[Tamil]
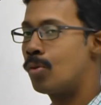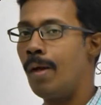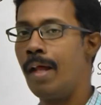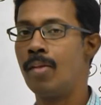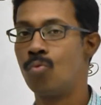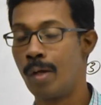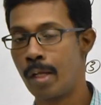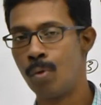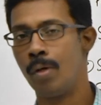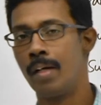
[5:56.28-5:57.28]
மஸ்குலாரிஸ்
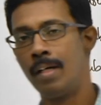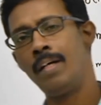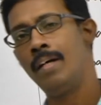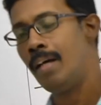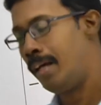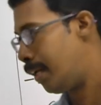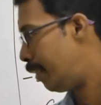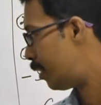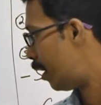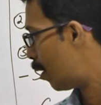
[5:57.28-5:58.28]
வரைக்கும் அங்கே
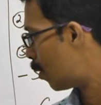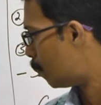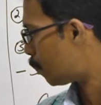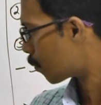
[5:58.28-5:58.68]
ரீச் ஆகிருக்கும்